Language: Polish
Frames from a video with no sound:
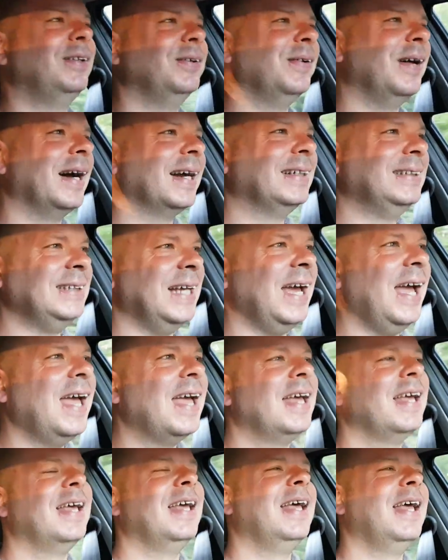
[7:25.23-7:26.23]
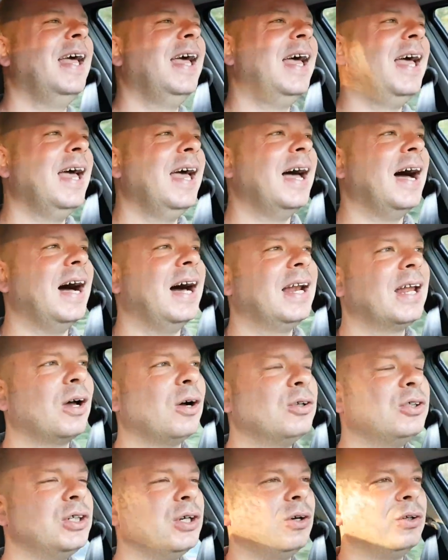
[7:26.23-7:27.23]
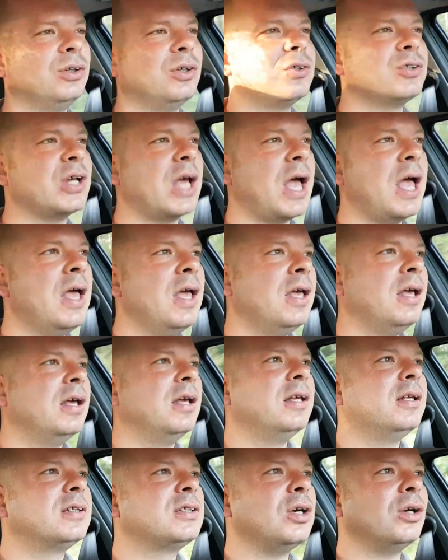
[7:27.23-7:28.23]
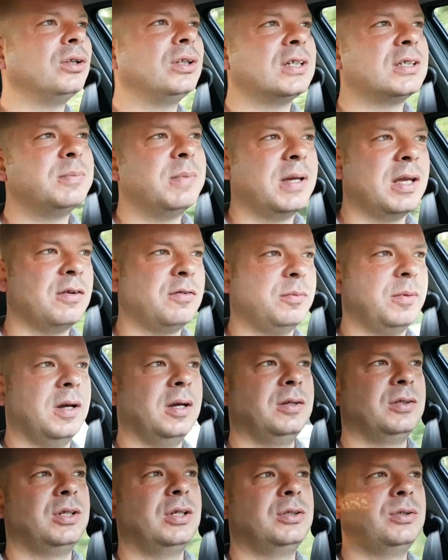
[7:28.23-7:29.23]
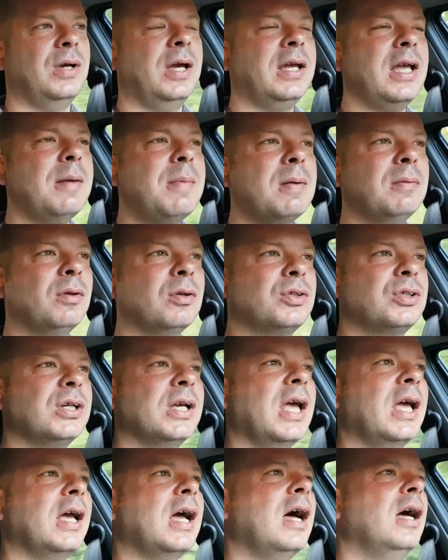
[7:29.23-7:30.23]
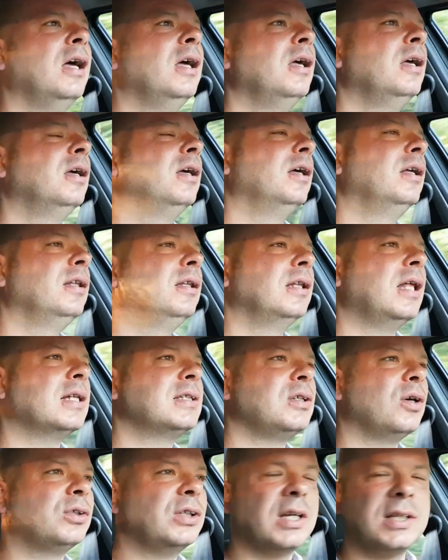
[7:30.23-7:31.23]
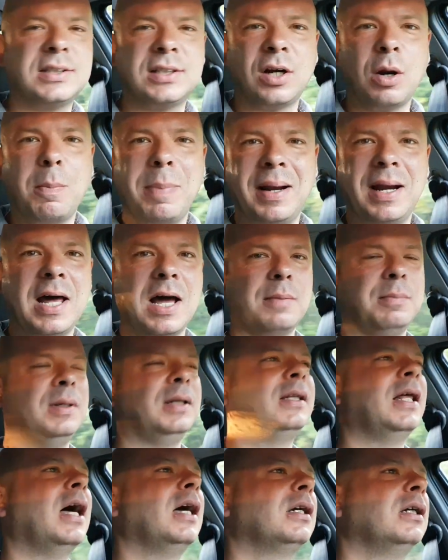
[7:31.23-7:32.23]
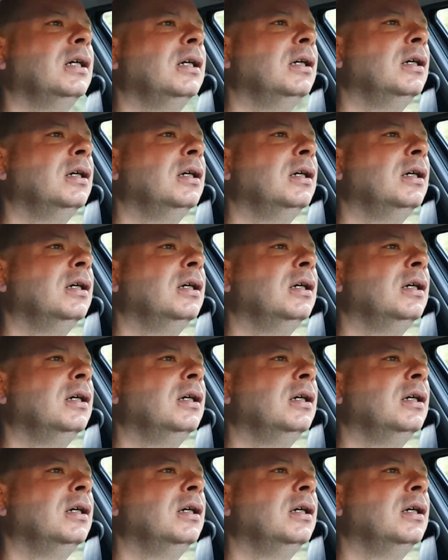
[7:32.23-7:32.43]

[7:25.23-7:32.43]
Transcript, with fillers: tą akcję. Ale chodzi o to, że co to zmieni w moim życiu? Ja nie mam do czynienia na co dzień z robalami, tak?